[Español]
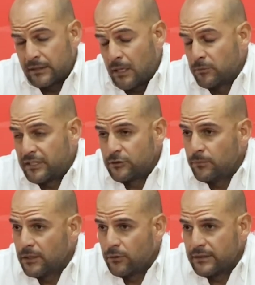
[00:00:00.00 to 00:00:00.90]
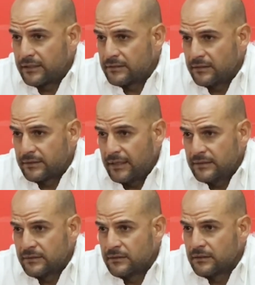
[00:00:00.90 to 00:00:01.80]
tenemos que ir sumando de tres en
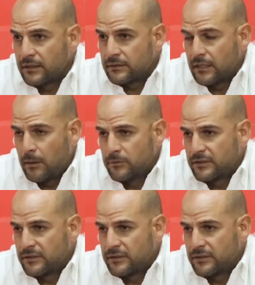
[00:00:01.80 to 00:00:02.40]
tres, tenemos